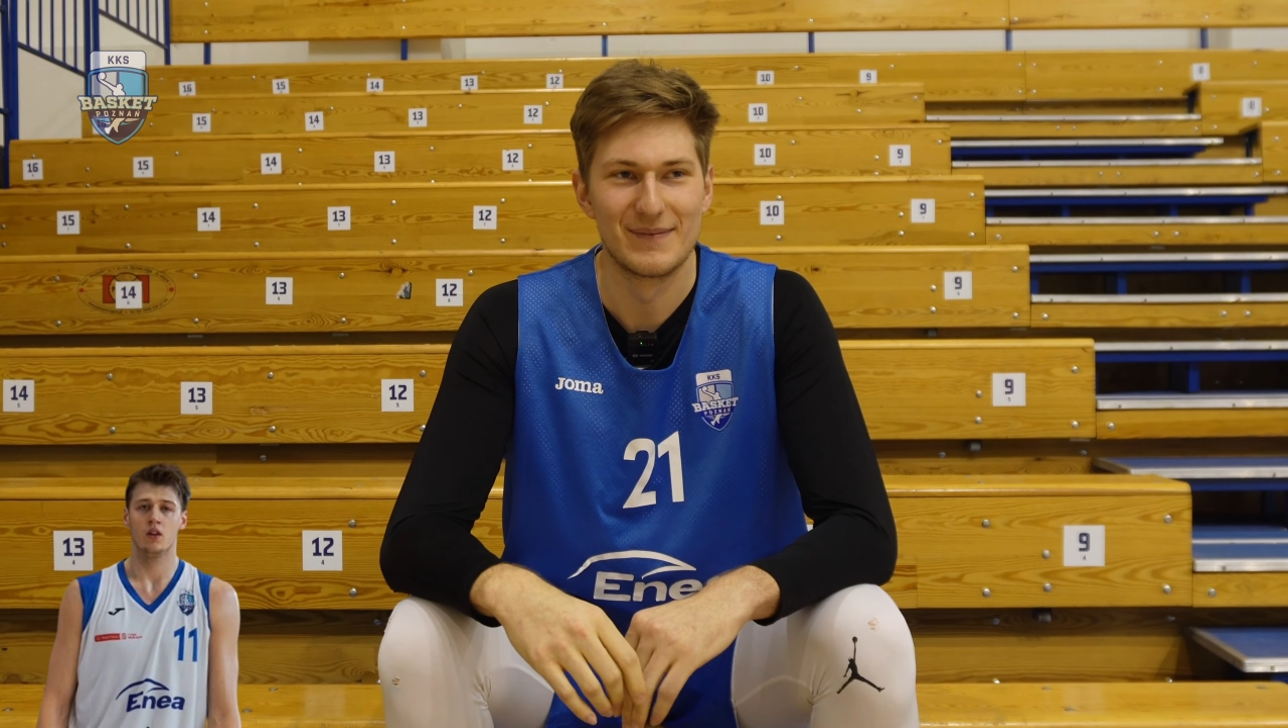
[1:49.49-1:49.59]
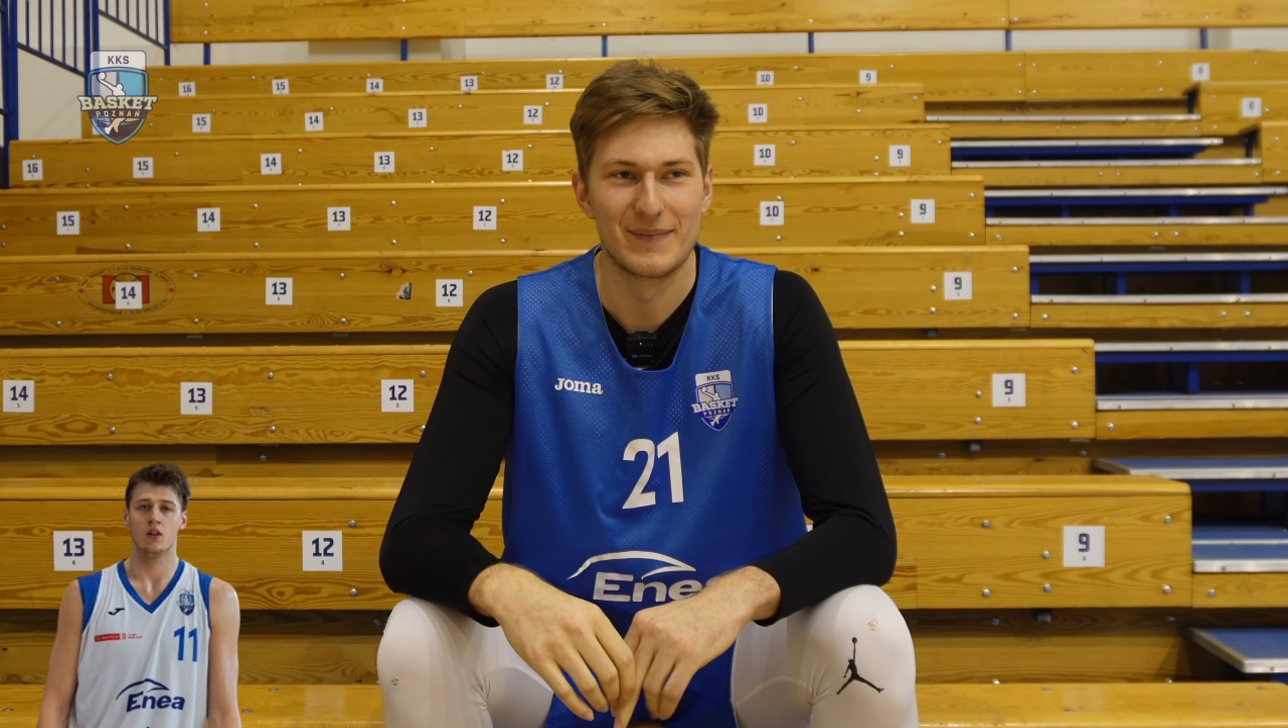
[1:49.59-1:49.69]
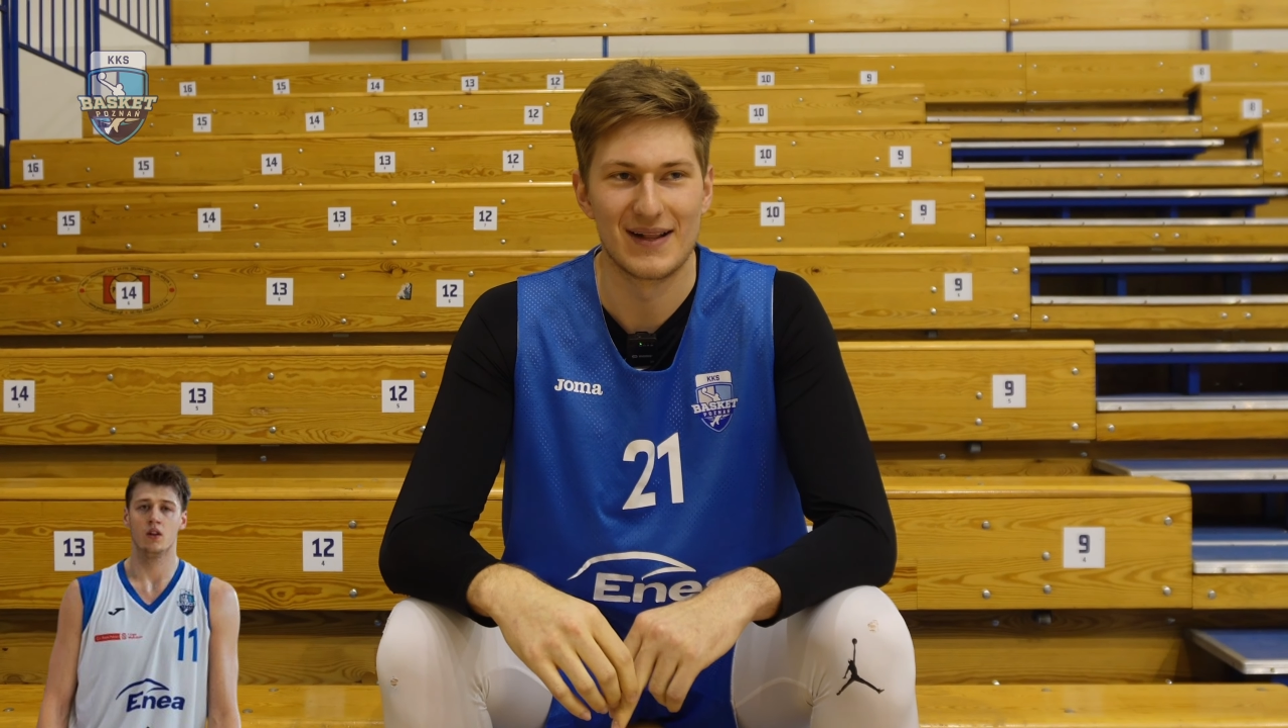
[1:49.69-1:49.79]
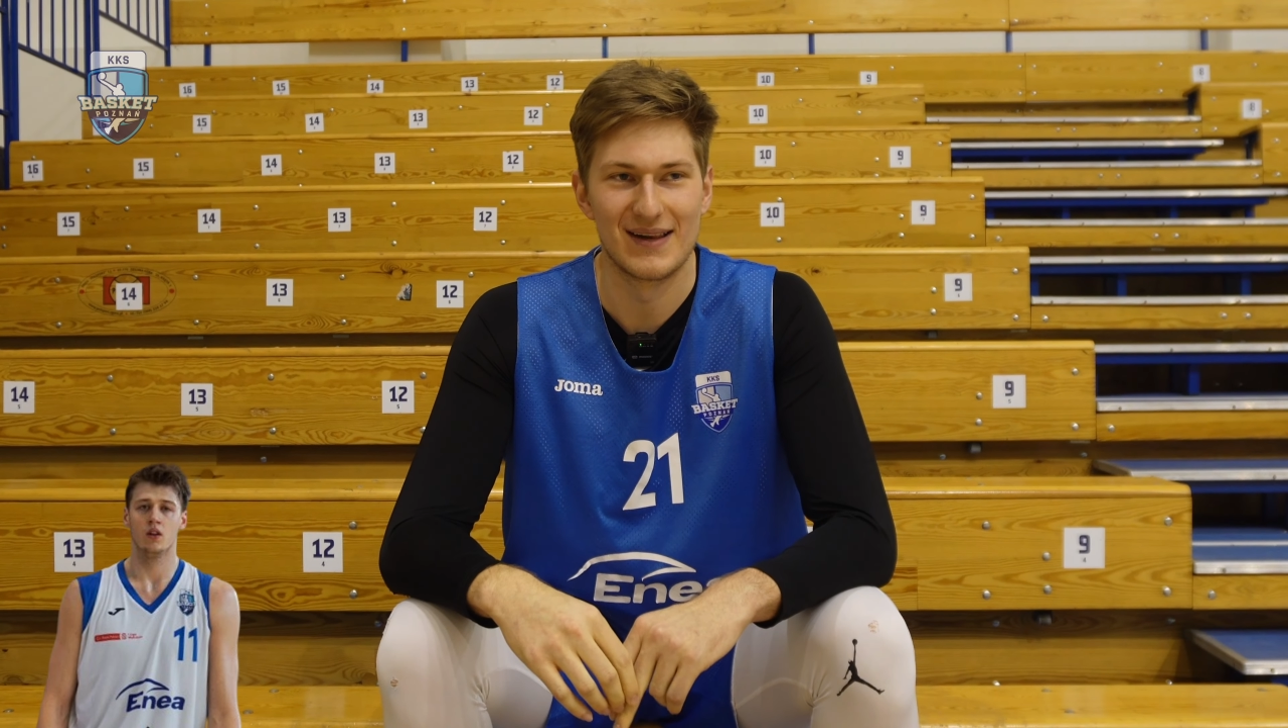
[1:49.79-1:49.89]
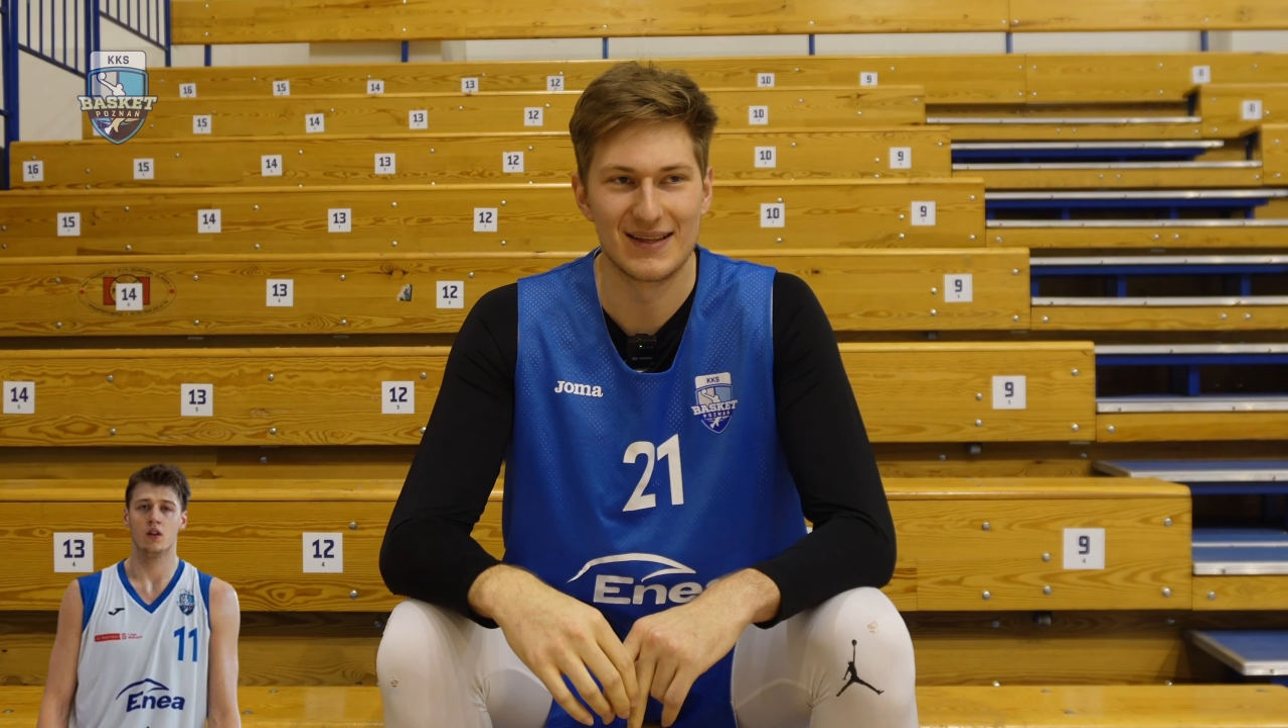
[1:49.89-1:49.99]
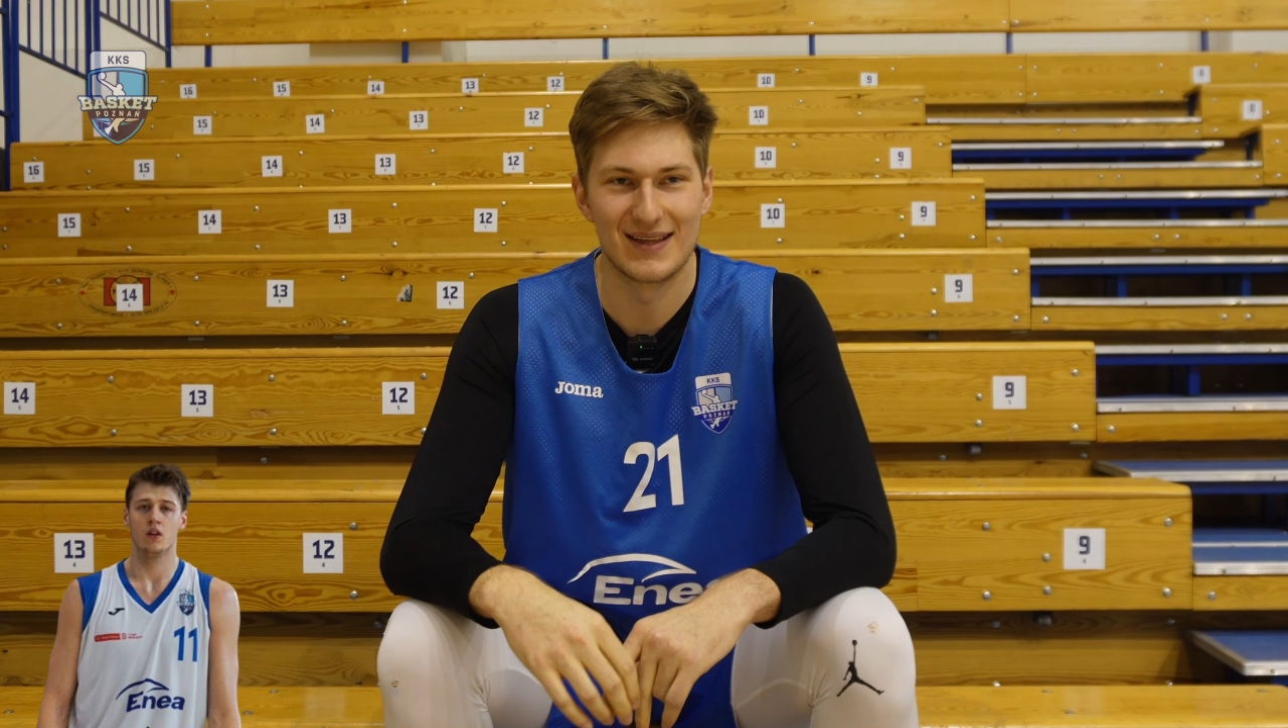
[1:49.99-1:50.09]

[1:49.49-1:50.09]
parę lat,